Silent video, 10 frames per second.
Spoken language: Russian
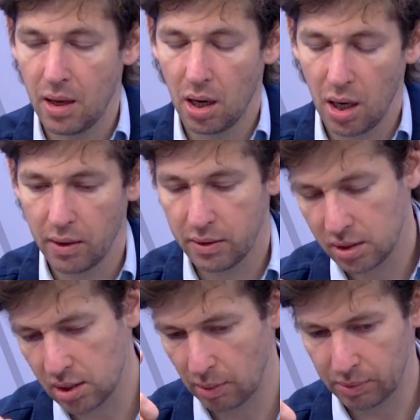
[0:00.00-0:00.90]
А,
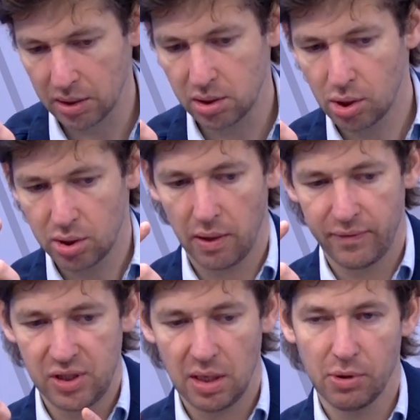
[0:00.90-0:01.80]
они сделали аппликацию, где
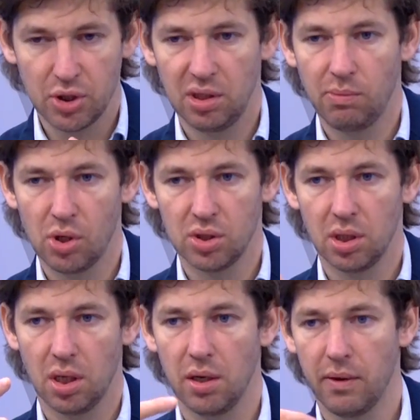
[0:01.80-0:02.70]
все машины
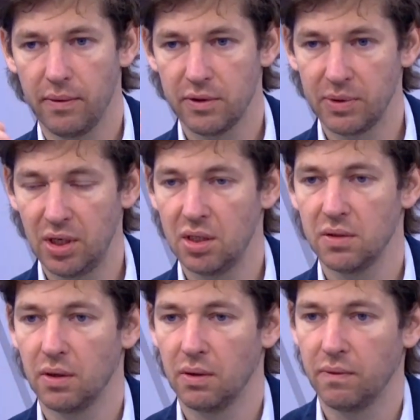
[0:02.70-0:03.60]
можно а, смотреть
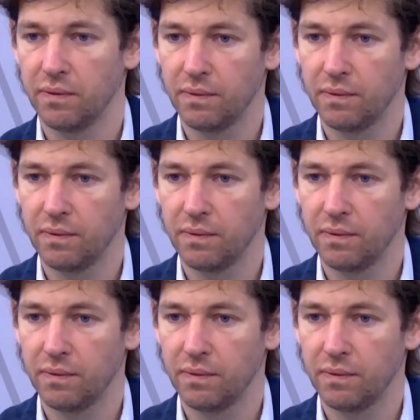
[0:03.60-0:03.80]
в...